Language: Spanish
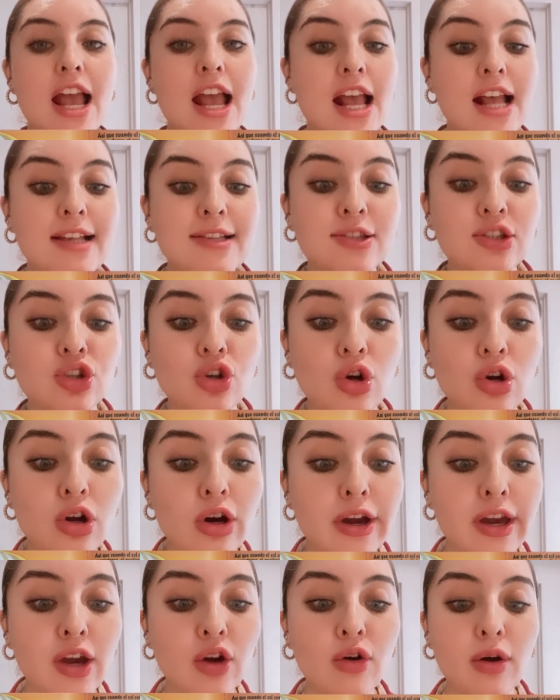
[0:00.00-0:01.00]
el
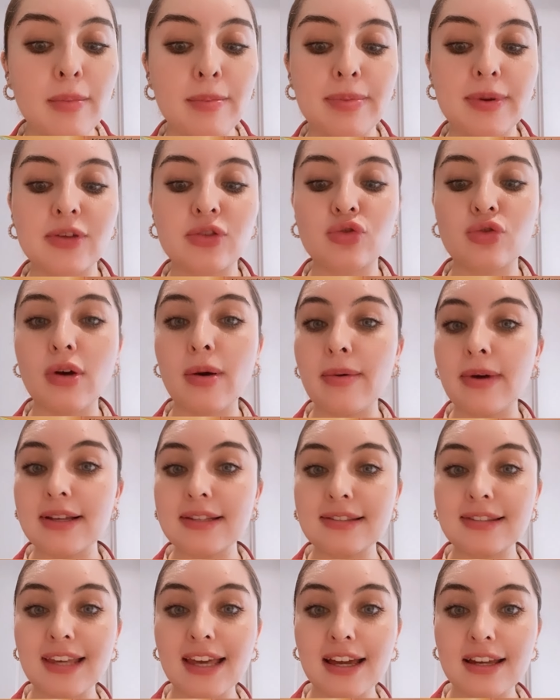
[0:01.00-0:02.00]
zoológico empezó a
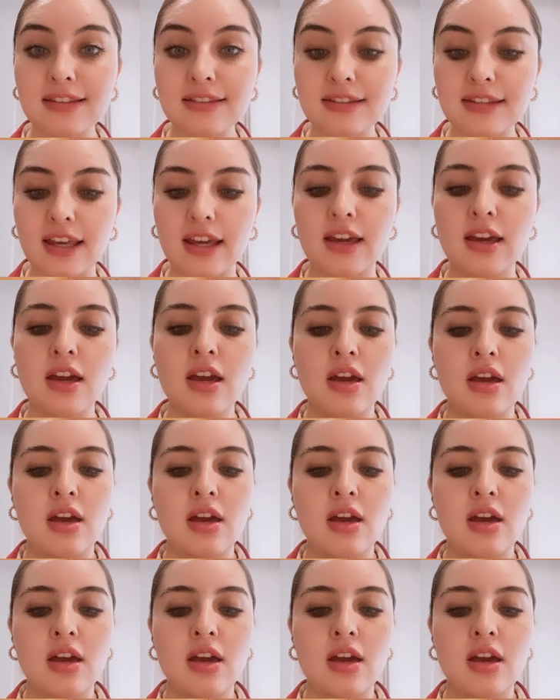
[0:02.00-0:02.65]
vaciarse